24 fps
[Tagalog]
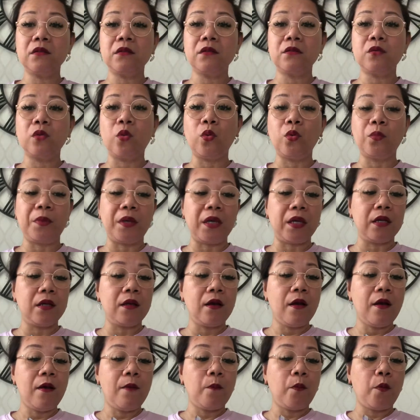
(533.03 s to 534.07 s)
tubig
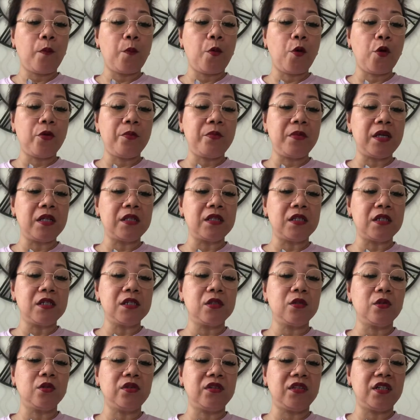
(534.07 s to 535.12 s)
4 meters
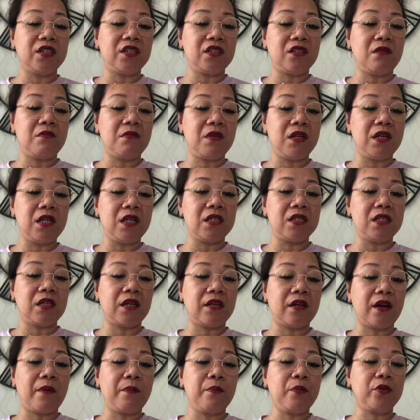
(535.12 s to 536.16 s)
to 30 minutes
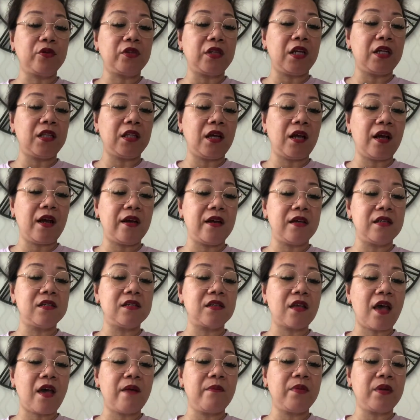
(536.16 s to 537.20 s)
and are protected against
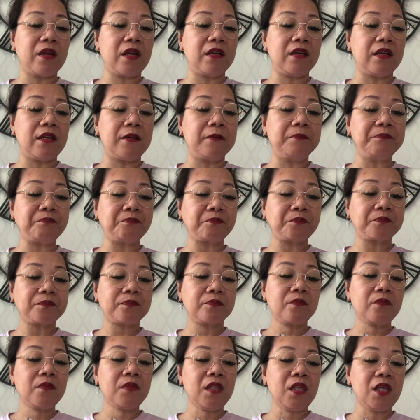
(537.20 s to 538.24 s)
everyday
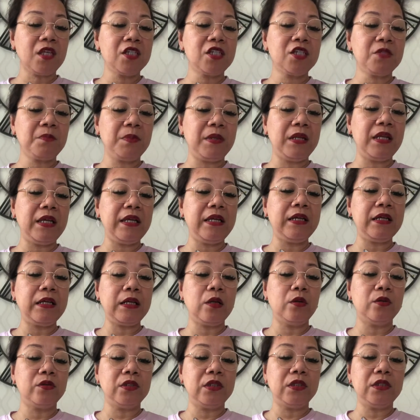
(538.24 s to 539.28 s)
spill
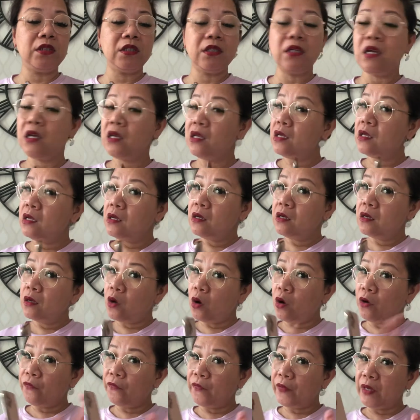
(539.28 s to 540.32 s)
including
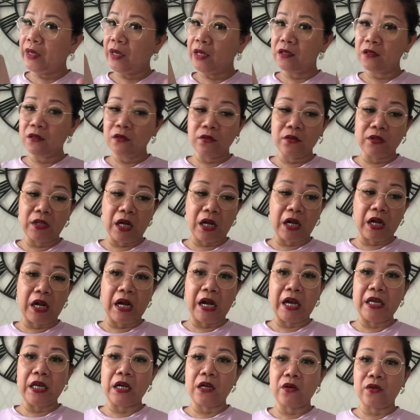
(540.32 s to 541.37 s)
coffee and soda.
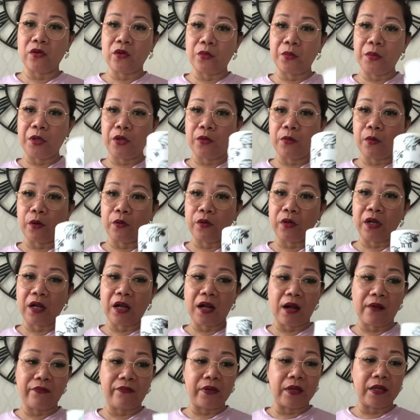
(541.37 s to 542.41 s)
Kagaya ko, numinom ako ng
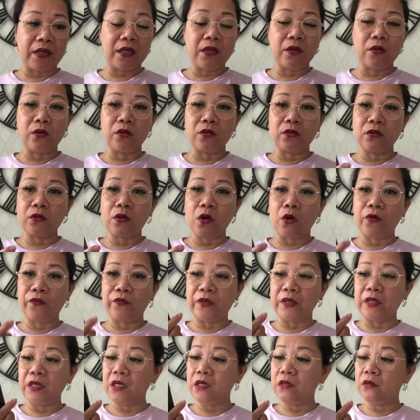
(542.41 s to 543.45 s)
coffee ngayon, coffee
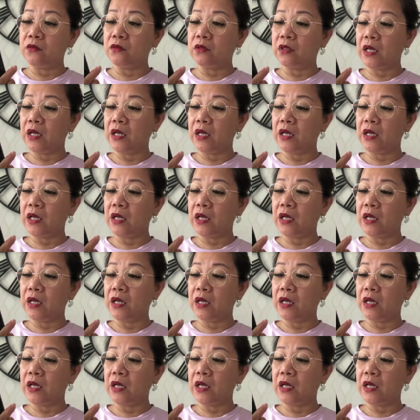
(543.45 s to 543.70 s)
ngayon,